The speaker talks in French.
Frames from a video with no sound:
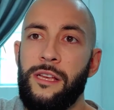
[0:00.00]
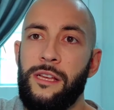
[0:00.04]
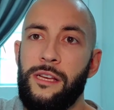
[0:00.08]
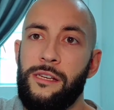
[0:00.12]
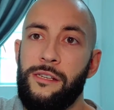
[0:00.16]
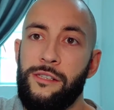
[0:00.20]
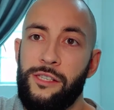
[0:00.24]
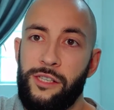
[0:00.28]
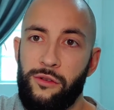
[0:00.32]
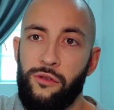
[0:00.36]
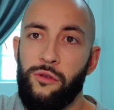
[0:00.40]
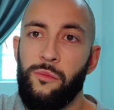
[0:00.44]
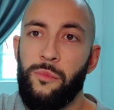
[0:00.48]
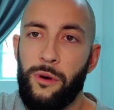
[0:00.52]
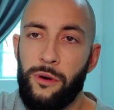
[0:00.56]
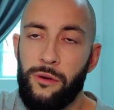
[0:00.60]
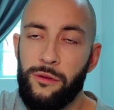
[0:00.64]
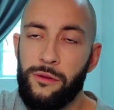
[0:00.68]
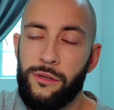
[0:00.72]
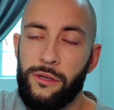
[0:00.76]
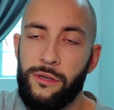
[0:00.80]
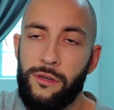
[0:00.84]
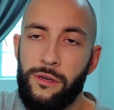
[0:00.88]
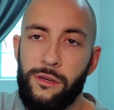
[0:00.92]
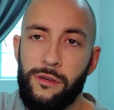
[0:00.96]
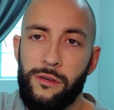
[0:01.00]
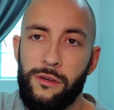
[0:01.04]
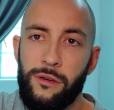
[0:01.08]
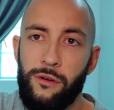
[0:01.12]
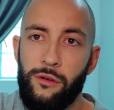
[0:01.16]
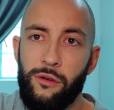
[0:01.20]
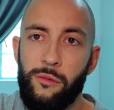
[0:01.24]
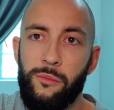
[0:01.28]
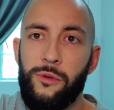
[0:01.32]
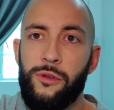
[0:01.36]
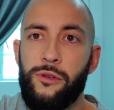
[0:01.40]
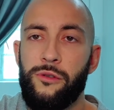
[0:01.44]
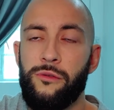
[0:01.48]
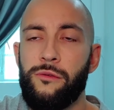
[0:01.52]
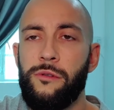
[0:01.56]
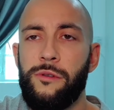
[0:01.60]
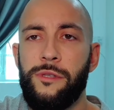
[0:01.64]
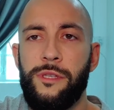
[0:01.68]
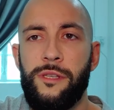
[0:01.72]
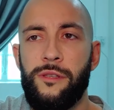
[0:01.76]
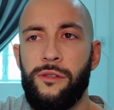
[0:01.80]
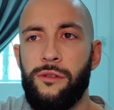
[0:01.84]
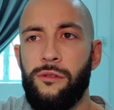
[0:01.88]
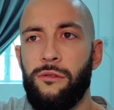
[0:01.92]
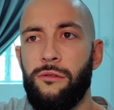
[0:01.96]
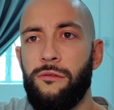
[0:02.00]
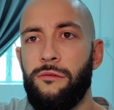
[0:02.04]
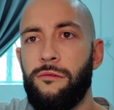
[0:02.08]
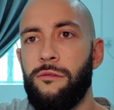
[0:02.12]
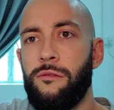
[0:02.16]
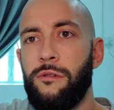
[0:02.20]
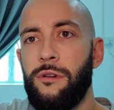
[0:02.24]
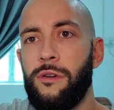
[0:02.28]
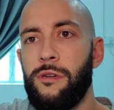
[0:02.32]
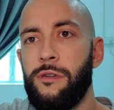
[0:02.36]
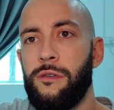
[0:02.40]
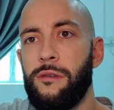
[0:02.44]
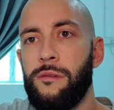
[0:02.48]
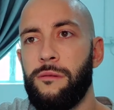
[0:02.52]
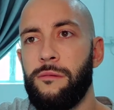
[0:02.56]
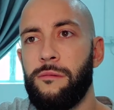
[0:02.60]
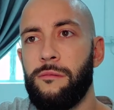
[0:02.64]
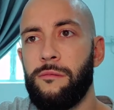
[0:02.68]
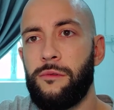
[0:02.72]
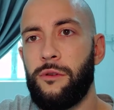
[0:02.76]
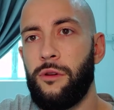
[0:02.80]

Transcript: Euh, j'ai dû prendre l'option 10 euh, euros euh,